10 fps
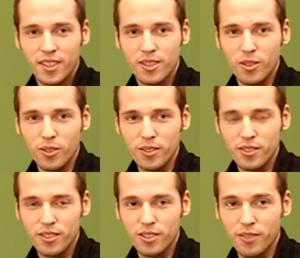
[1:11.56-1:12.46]
So,
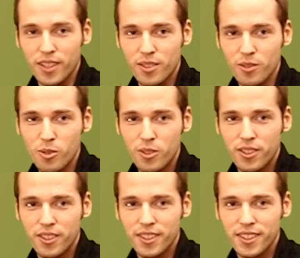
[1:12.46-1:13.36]
soweit, so gut.
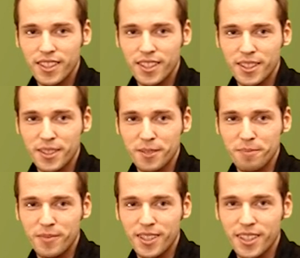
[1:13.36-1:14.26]
Äh,
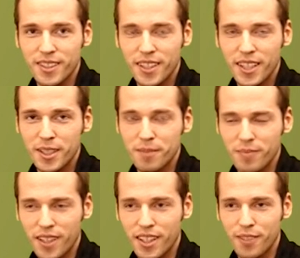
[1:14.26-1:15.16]
die Kritik,
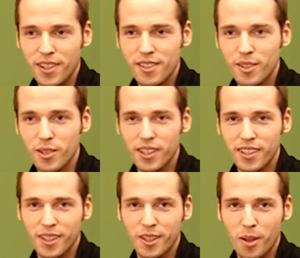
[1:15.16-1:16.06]
ja, ich weiß nicht so
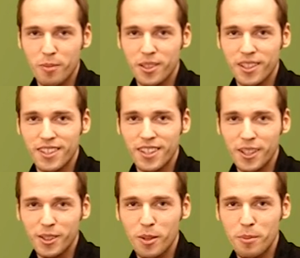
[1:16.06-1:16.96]
richtig, ob die
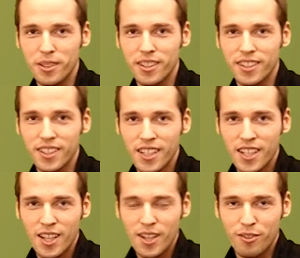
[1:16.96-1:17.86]
Zielgruppe
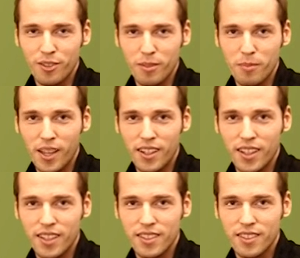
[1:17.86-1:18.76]
von
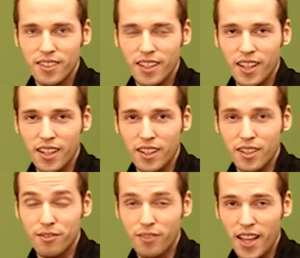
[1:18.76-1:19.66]
Beileid
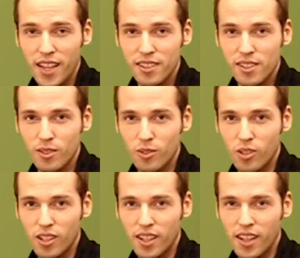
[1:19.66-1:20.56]
eher Fans
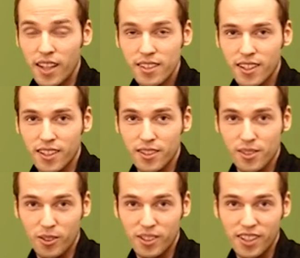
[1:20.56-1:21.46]
oder Hasser
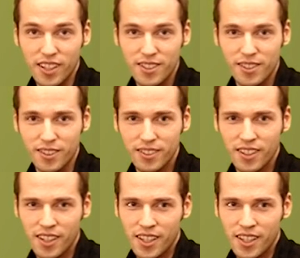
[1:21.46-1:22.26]
des Originals sind.